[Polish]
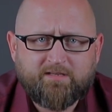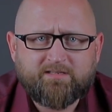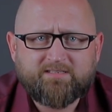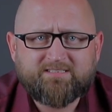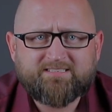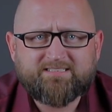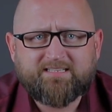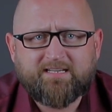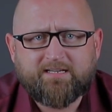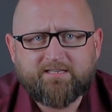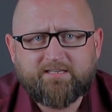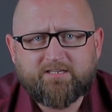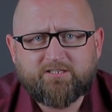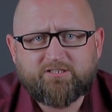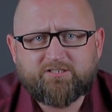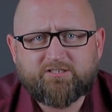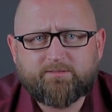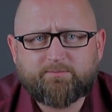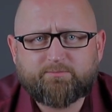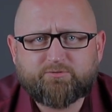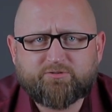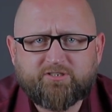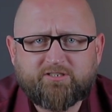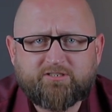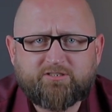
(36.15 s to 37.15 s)

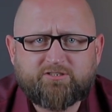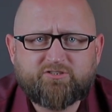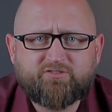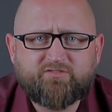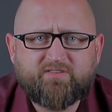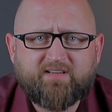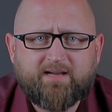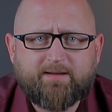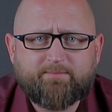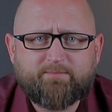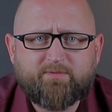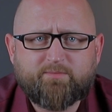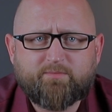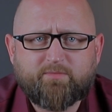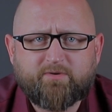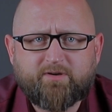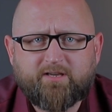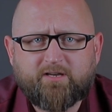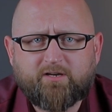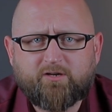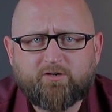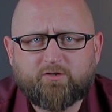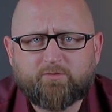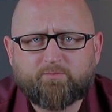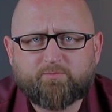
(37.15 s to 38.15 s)
staniecie przed drzwiami
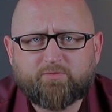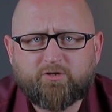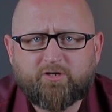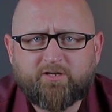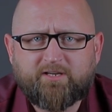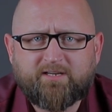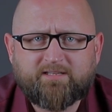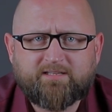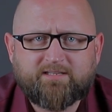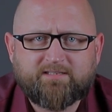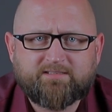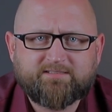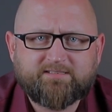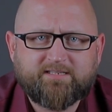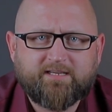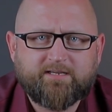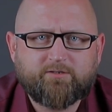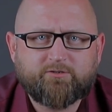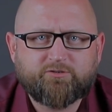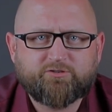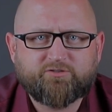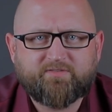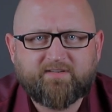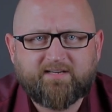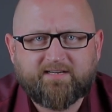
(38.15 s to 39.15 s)
mojego
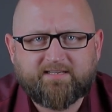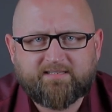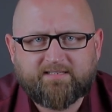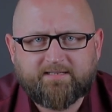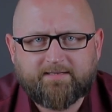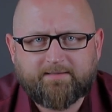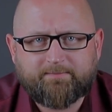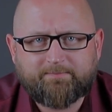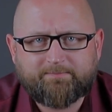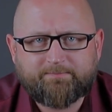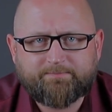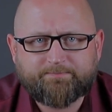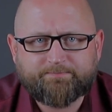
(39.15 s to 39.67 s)
projektanckiego świata.